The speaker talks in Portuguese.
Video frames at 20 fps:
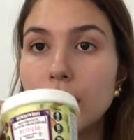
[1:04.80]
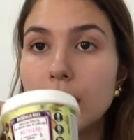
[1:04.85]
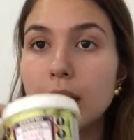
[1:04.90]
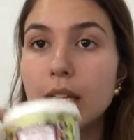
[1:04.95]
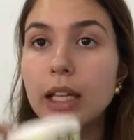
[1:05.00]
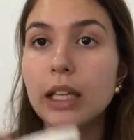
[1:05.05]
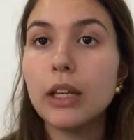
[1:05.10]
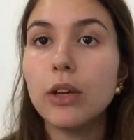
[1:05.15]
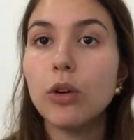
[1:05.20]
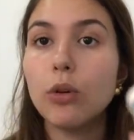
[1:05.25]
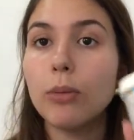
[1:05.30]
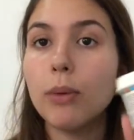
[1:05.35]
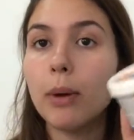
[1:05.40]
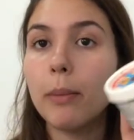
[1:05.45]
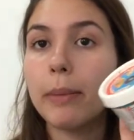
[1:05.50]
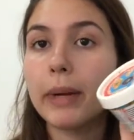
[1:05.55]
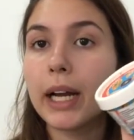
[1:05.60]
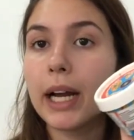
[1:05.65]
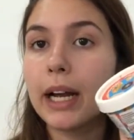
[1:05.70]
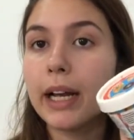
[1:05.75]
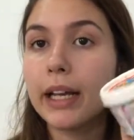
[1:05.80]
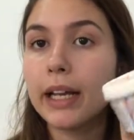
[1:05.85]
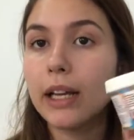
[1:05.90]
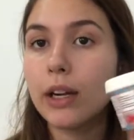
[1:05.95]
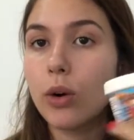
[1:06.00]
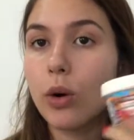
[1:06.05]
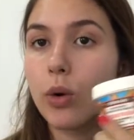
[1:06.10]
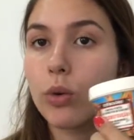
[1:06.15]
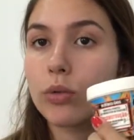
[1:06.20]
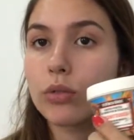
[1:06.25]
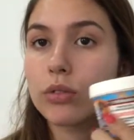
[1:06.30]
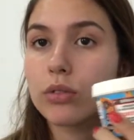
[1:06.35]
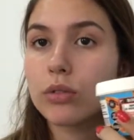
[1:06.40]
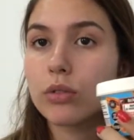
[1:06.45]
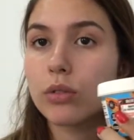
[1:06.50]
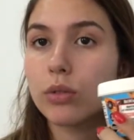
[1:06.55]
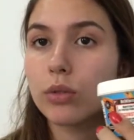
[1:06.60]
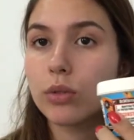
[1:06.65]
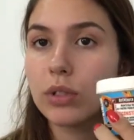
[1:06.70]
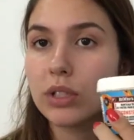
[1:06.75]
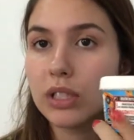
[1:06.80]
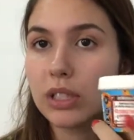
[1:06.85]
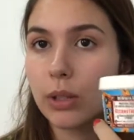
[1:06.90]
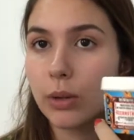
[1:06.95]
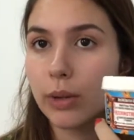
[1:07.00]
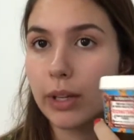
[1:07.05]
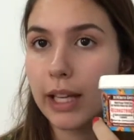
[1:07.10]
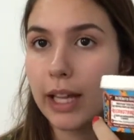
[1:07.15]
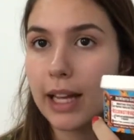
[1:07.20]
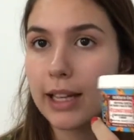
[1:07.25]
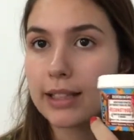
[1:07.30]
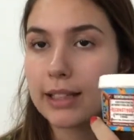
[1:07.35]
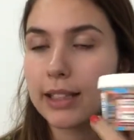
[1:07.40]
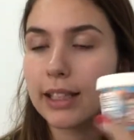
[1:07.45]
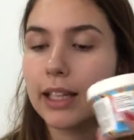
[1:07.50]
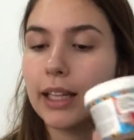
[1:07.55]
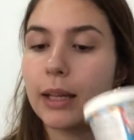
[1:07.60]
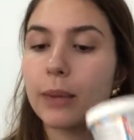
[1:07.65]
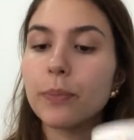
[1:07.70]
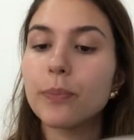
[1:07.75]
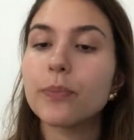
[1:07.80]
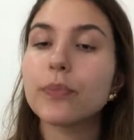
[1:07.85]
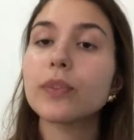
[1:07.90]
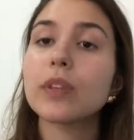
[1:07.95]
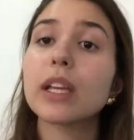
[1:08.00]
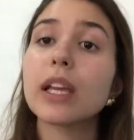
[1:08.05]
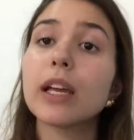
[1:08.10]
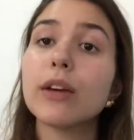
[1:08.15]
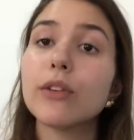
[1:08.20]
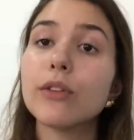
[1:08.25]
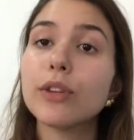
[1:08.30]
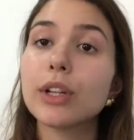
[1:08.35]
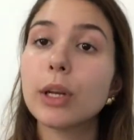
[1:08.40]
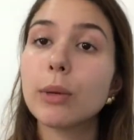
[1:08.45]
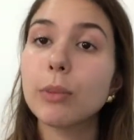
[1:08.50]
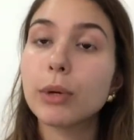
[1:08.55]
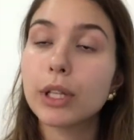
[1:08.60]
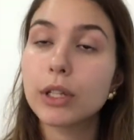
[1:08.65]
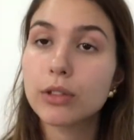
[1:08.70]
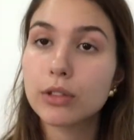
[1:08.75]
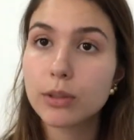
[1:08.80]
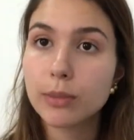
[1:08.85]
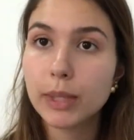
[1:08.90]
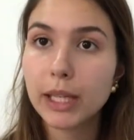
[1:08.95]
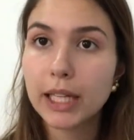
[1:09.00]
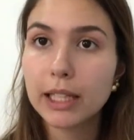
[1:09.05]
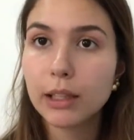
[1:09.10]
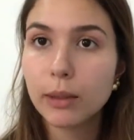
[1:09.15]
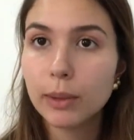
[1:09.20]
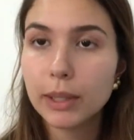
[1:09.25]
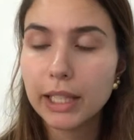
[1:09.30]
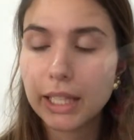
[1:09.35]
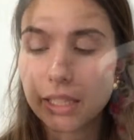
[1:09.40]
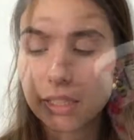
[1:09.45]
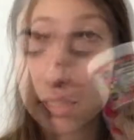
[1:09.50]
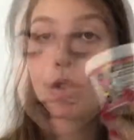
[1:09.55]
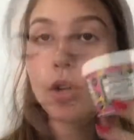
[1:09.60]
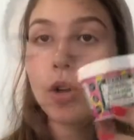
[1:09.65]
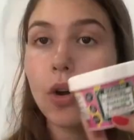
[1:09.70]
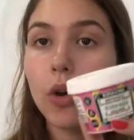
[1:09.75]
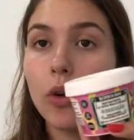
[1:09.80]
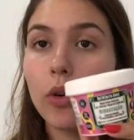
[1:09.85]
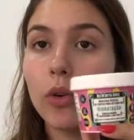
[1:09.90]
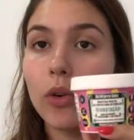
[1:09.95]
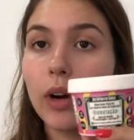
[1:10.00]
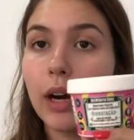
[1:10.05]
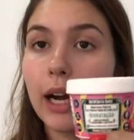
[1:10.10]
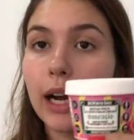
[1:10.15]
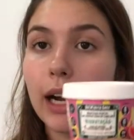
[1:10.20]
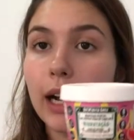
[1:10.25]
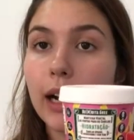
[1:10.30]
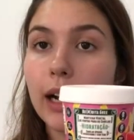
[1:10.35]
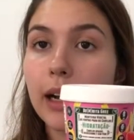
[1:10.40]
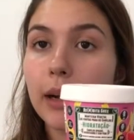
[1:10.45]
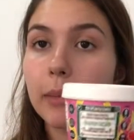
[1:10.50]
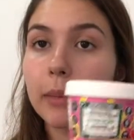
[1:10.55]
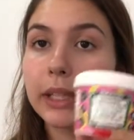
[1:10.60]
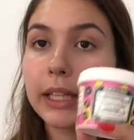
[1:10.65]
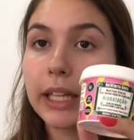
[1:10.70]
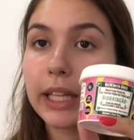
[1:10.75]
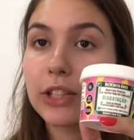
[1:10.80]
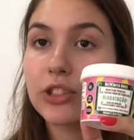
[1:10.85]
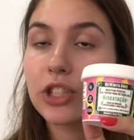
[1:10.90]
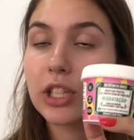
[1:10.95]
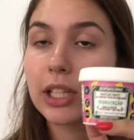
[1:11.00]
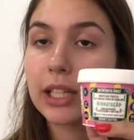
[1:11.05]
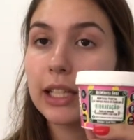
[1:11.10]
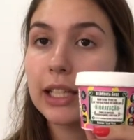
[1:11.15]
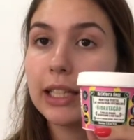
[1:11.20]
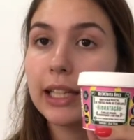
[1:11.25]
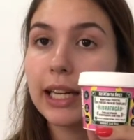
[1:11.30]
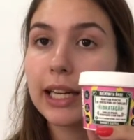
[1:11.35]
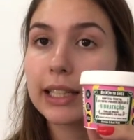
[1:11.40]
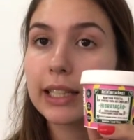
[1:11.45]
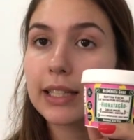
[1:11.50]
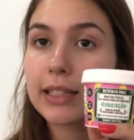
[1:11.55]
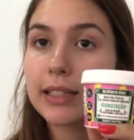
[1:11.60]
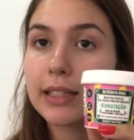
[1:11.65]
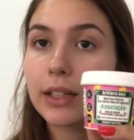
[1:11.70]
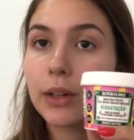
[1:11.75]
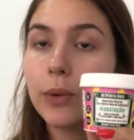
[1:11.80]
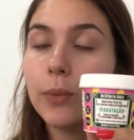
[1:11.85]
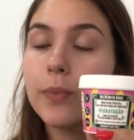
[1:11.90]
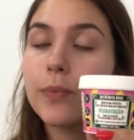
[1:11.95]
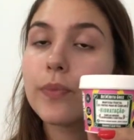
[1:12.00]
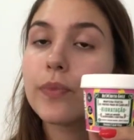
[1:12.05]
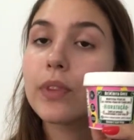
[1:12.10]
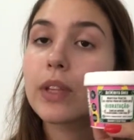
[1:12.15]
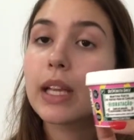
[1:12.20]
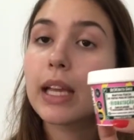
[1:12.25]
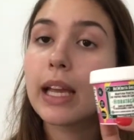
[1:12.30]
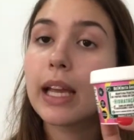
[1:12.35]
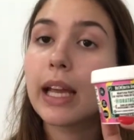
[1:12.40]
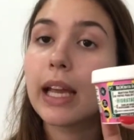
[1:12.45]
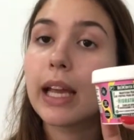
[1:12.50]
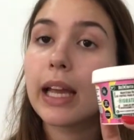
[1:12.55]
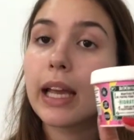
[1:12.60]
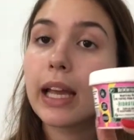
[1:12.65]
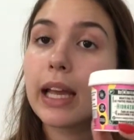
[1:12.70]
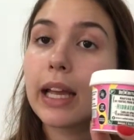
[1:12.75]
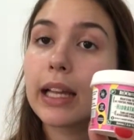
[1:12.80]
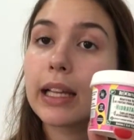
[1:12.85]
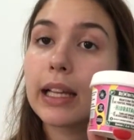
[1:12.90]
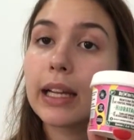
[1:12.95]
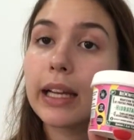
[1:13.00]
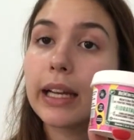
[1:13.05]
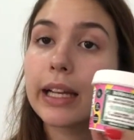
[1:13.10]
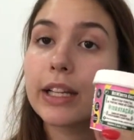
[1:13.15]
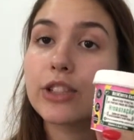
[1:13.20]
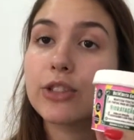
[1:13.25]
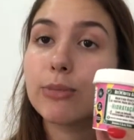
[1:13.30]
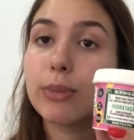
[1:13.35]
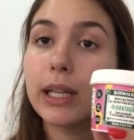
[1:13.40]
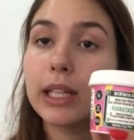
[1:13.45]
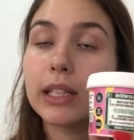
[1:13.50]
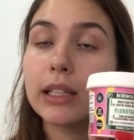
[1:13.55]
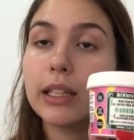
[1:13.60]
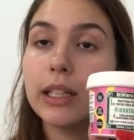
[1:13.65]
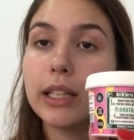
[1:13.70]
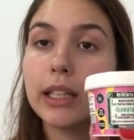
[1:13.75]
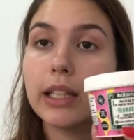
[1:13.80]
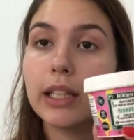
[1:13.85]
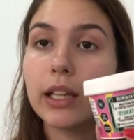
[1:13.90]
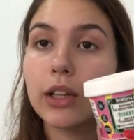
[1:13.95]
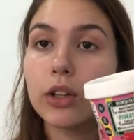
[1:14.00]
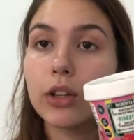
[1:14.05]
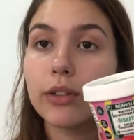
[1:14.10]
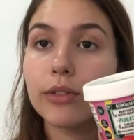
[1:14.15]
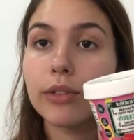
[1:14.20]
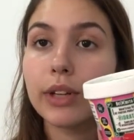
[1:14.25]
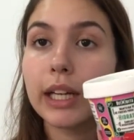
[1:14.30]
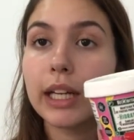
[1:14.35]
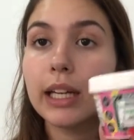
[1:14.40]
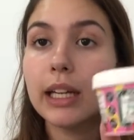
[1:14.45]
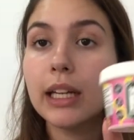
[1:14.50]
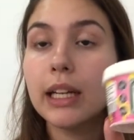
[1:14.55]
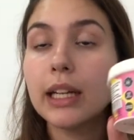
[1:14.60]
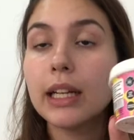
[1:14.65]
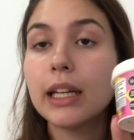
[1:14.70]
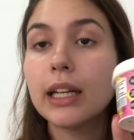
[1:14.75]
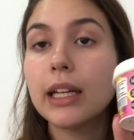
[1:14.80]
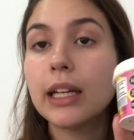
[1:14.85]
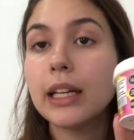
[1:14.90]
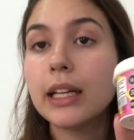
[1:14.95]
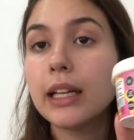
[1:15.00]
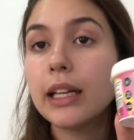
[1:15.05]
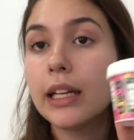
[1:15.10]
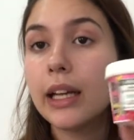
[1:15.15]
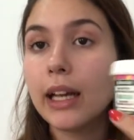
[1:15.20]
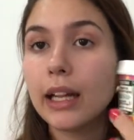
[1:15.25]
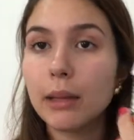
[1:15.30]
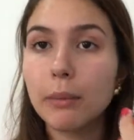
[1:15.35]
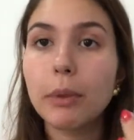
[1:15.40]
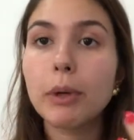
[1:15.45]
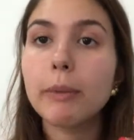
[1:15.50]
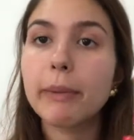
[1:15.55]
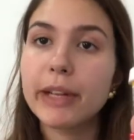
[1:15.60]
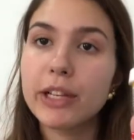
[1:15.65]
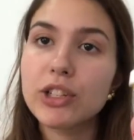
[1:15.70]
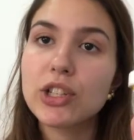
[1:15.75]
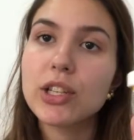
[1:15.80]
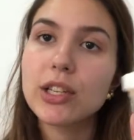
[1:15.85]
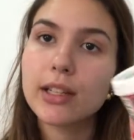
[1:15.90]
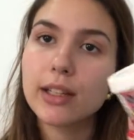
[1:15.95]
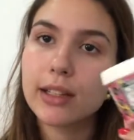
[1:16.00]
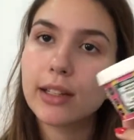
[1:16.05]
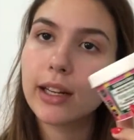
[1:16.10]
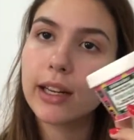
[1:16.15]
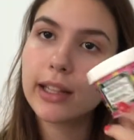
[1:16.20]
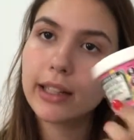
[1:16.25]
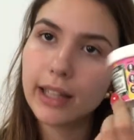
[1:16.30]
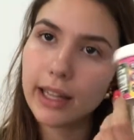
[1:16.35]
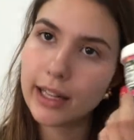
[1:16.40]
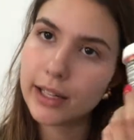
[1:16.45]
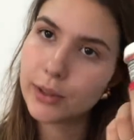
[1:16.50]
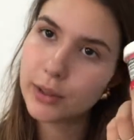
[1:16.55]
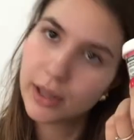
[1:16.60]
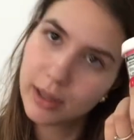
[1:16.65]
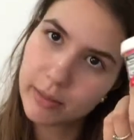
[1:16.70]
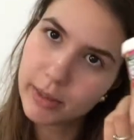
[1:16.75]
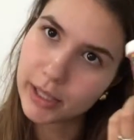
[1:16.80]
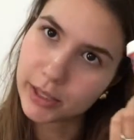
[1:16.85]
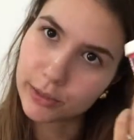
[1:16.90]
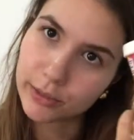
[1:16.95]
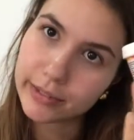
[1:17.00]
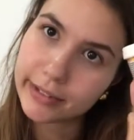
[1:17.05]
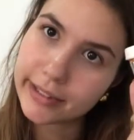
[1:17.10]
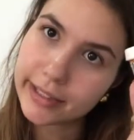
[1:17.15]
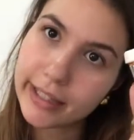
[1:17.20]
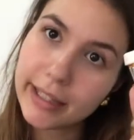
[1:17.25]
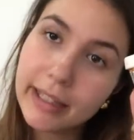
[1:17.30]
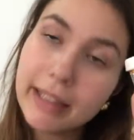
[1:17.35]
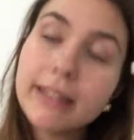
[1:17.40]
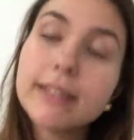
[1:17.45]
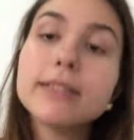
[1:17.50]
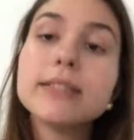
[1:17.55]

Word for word: e uma para reconstrução, que é essa daqui. Eu vou falar um pouquinho sobre cada uma delas. Com a manteiga de hidratação, ela é de banana e aloe vera e ela promete hidratar o cabelo, né?